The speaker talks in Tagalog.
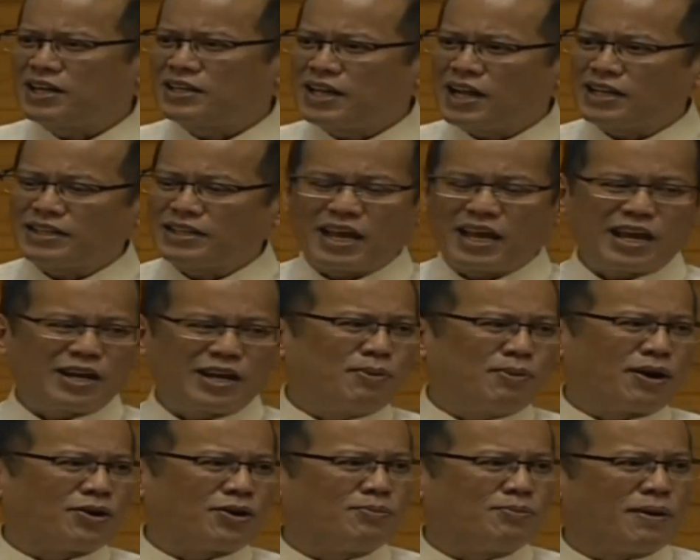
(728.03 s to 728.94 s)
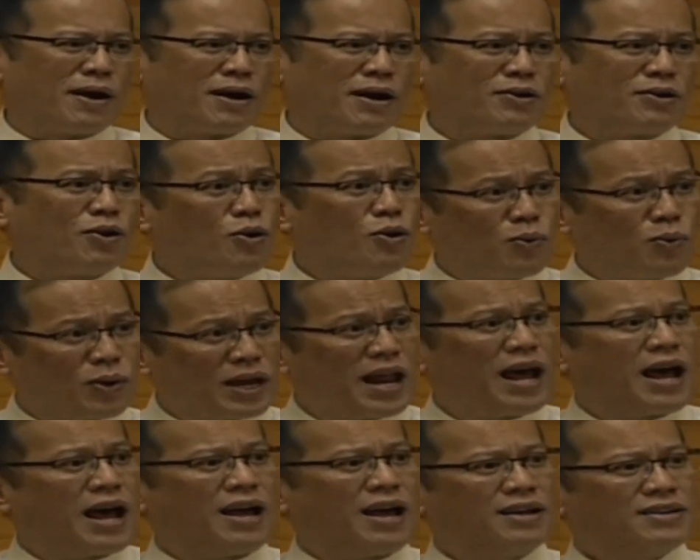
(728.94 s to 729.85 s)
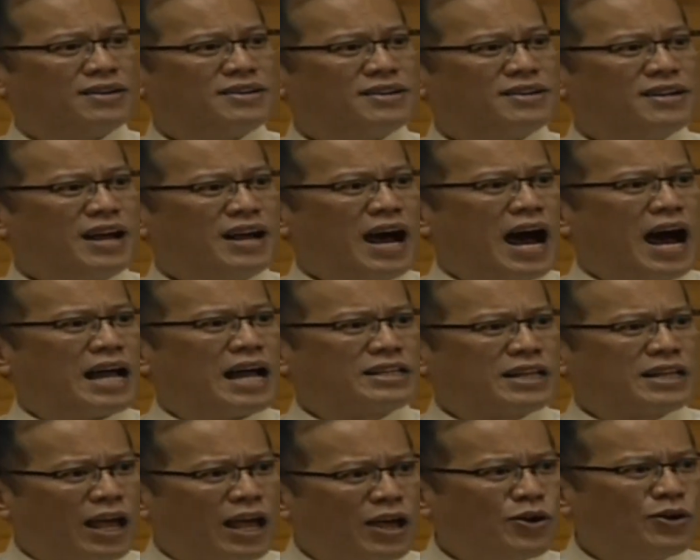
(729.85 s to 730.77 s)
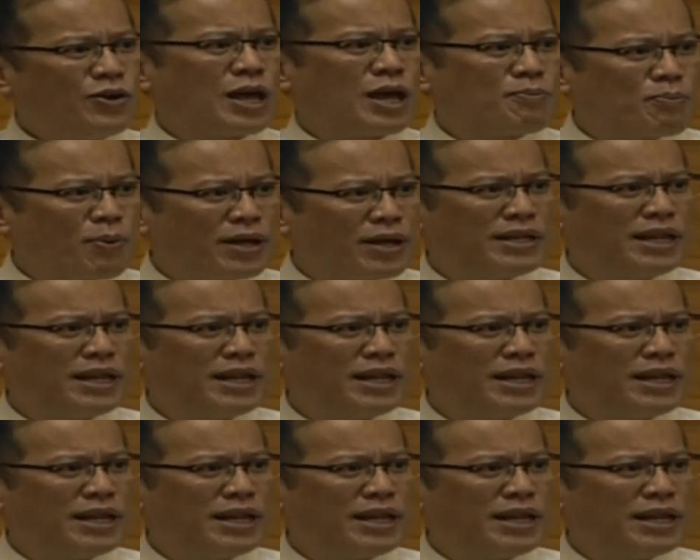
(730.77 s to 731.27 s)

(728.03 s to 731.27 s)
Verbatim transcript: dati ay lubak-lubak o wala, at ngayon ay pwede